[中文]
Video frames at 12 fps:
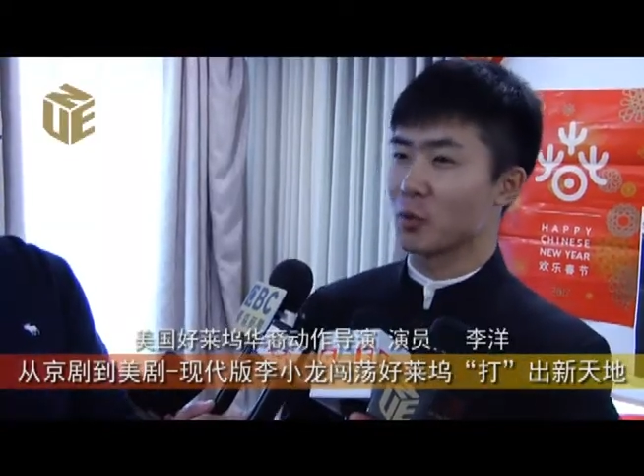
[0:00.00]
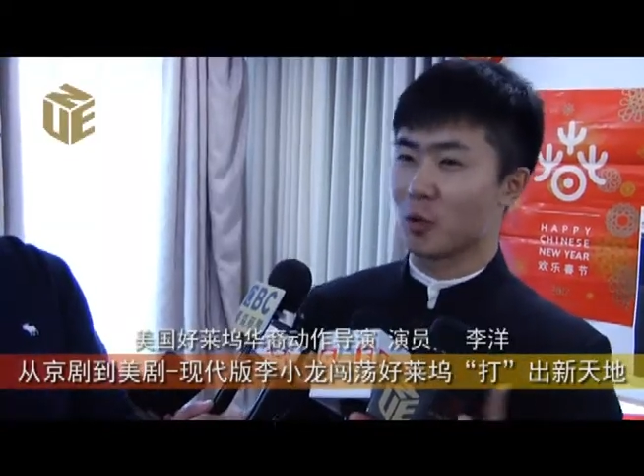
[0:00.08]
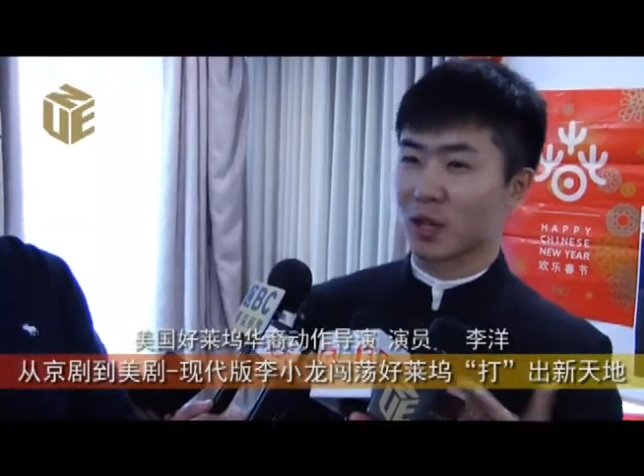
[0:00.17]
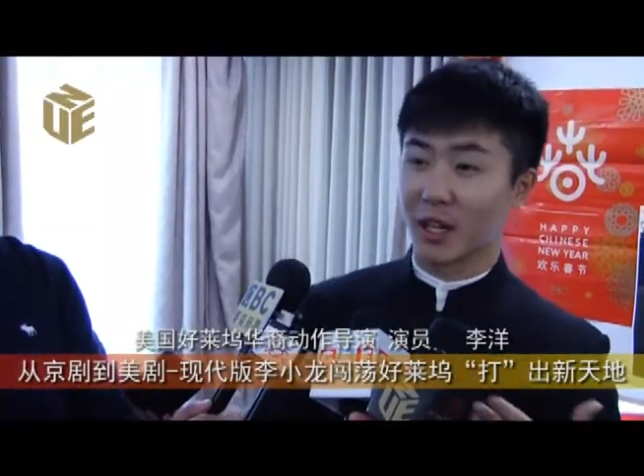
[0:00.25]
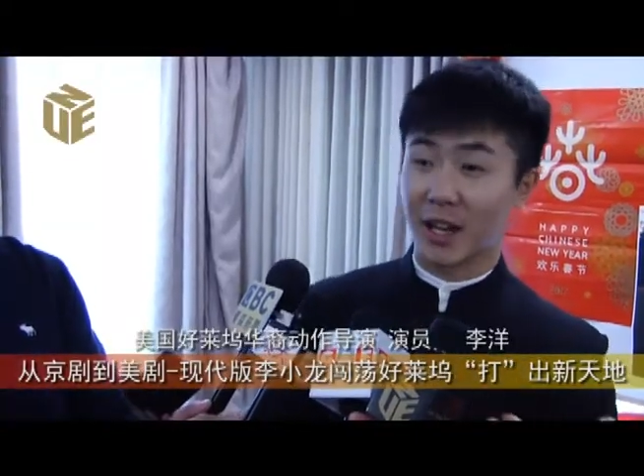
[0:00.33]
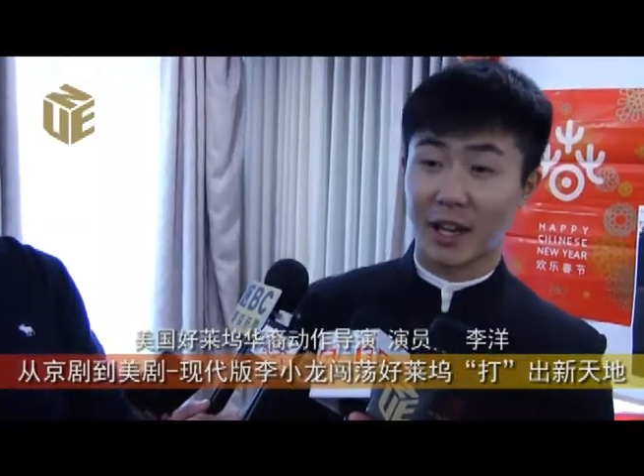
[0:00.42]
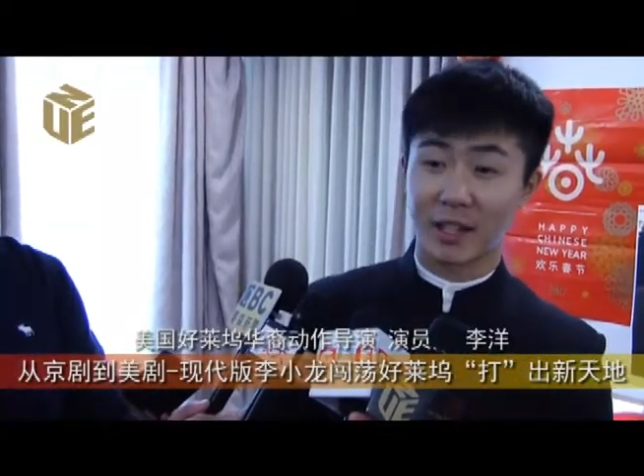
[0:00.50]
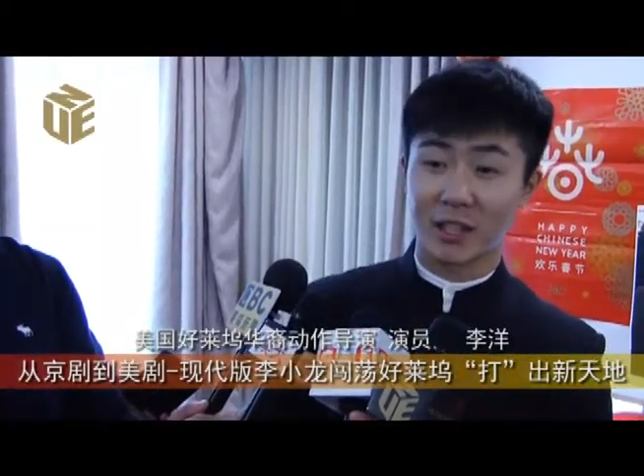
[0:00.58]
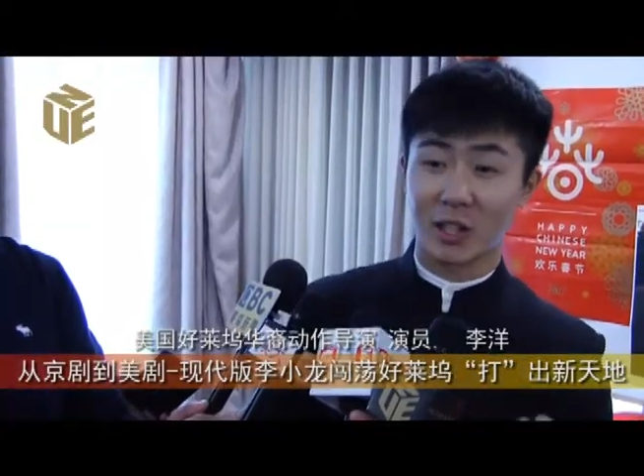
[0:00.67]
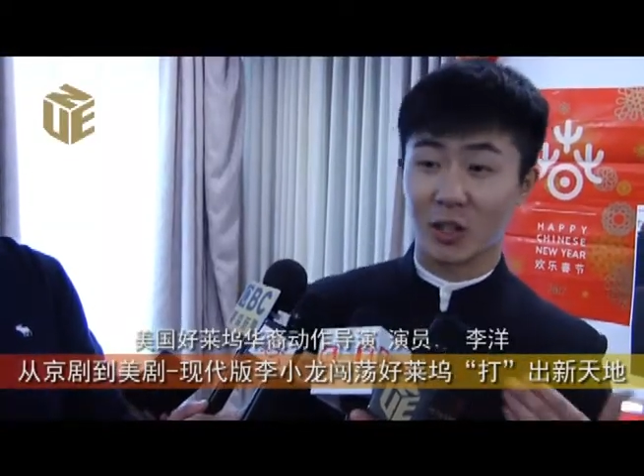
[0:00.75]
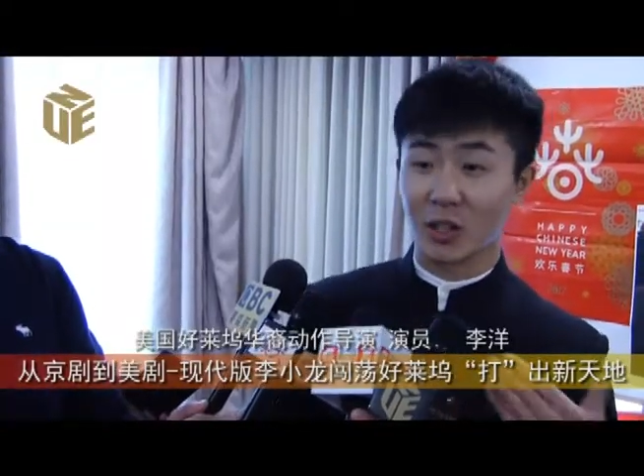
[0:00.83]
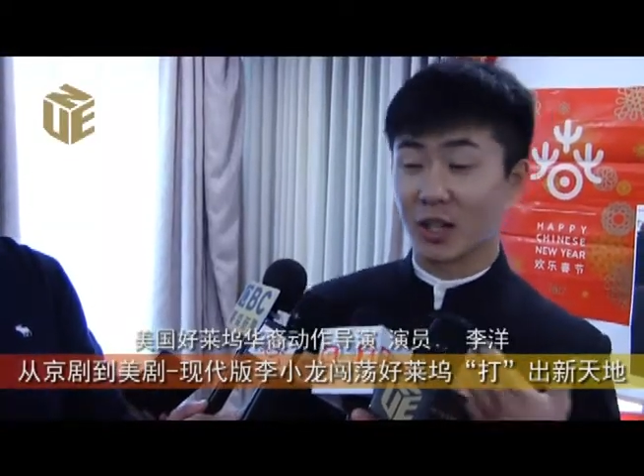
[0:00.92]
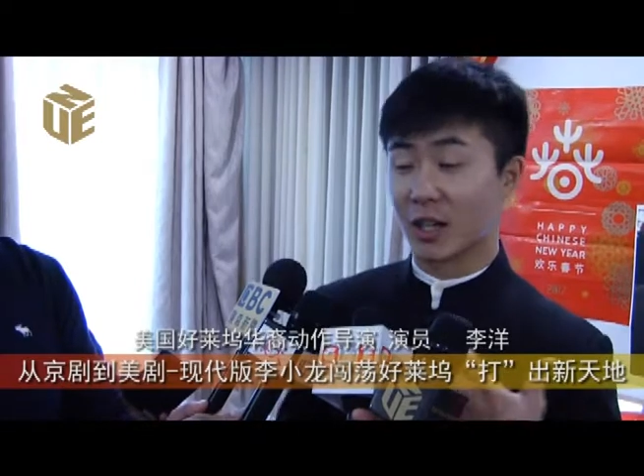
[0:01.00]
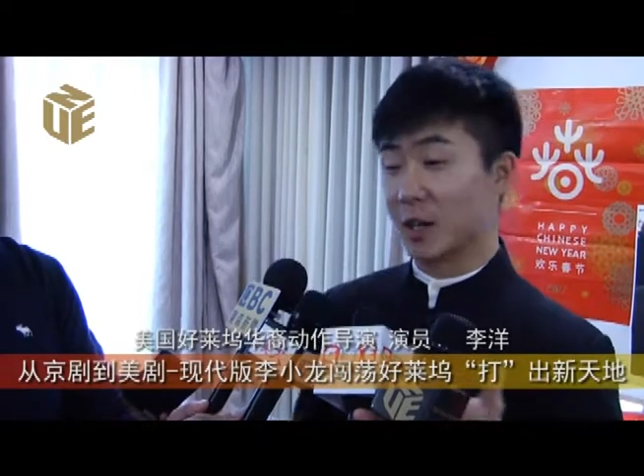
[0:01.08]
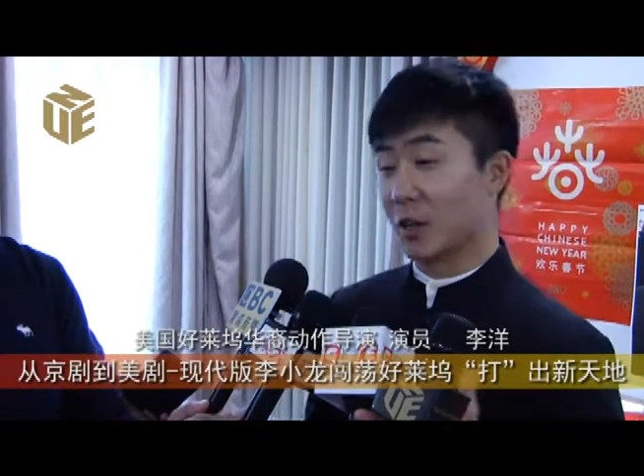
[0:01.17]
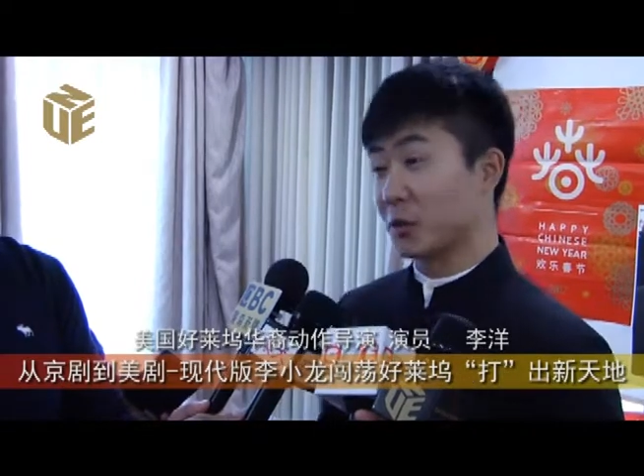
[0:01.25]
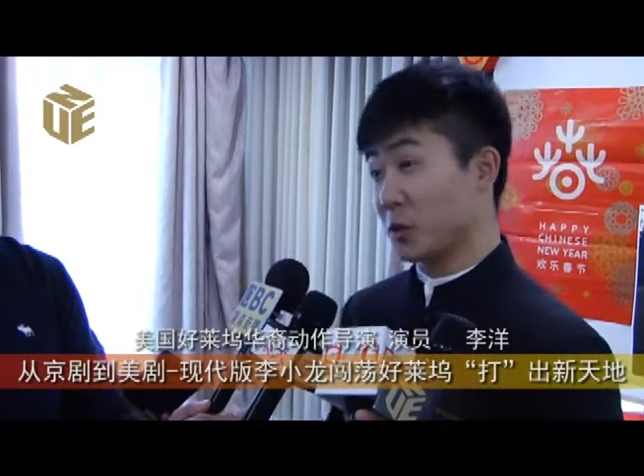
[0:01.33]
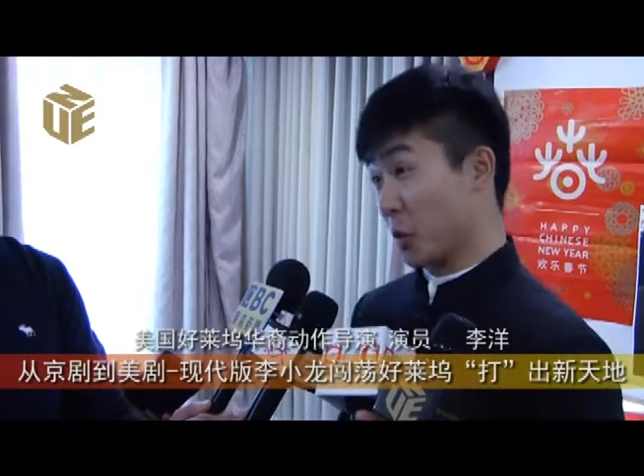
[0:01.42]
我来到
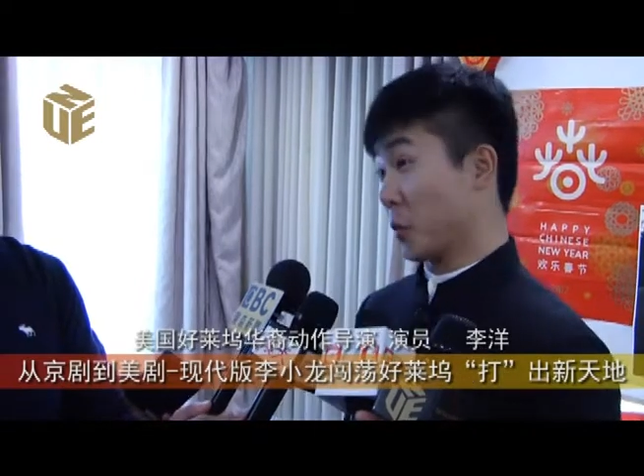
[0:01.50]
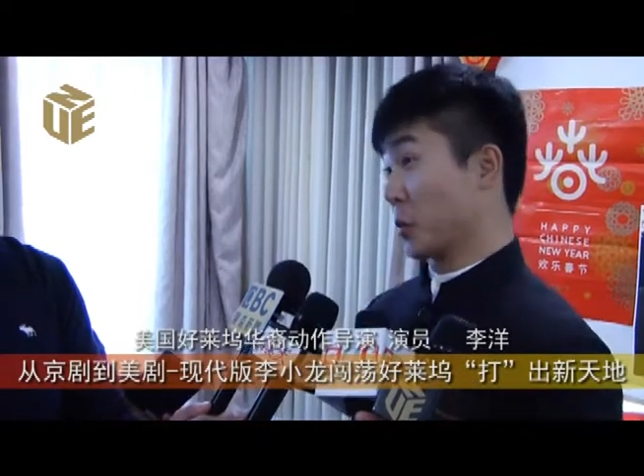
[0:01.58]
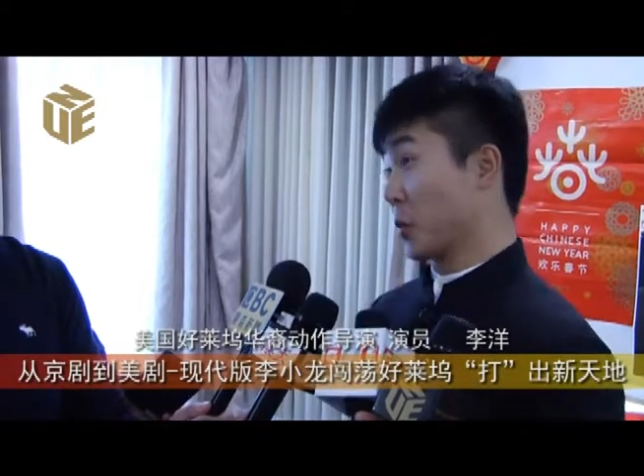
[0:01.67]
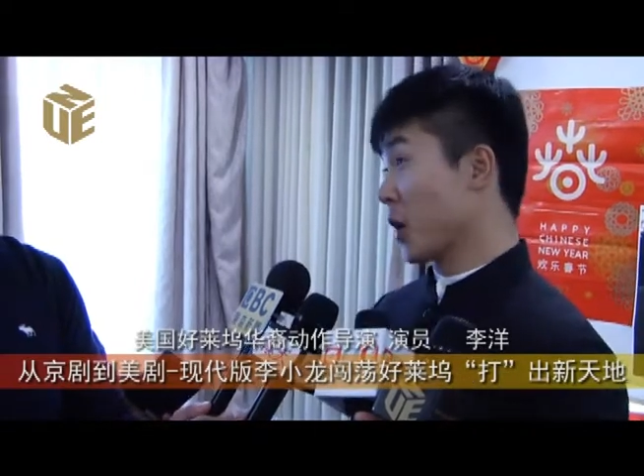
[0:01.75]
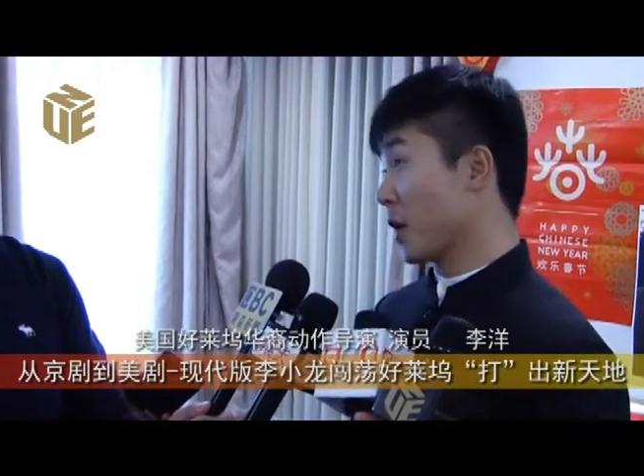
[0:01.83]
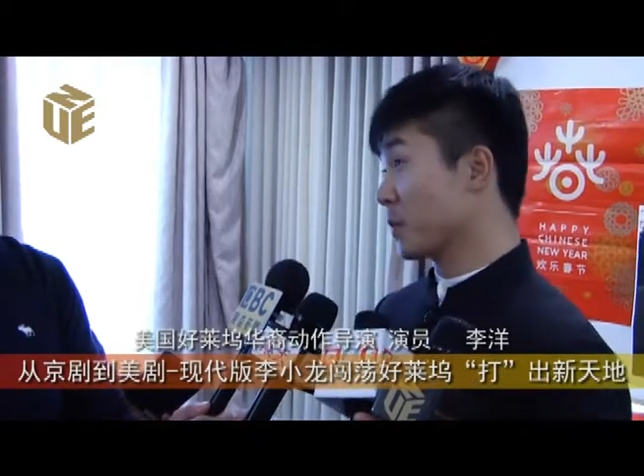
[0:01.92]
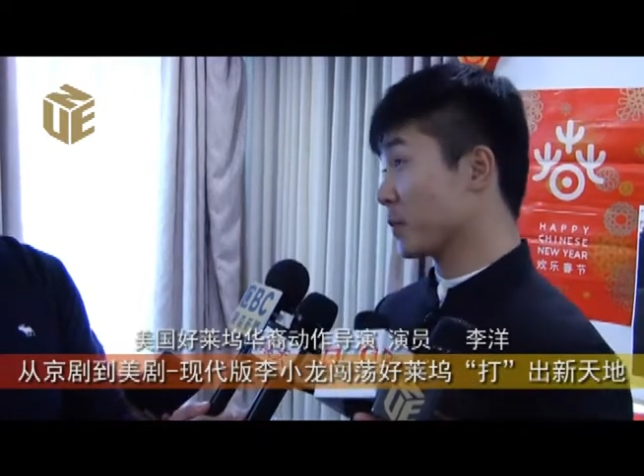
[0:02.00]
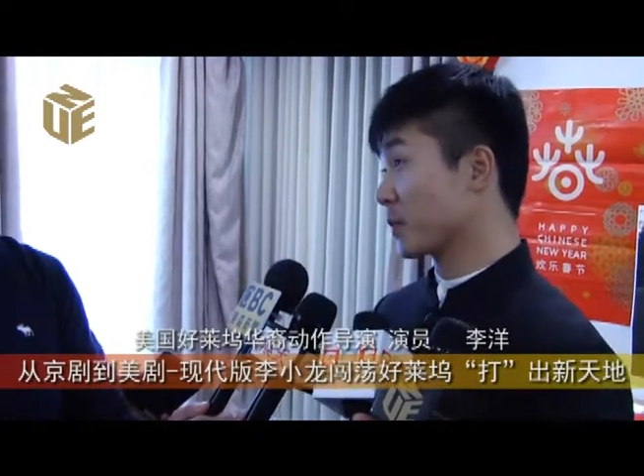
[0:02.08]
了纽约。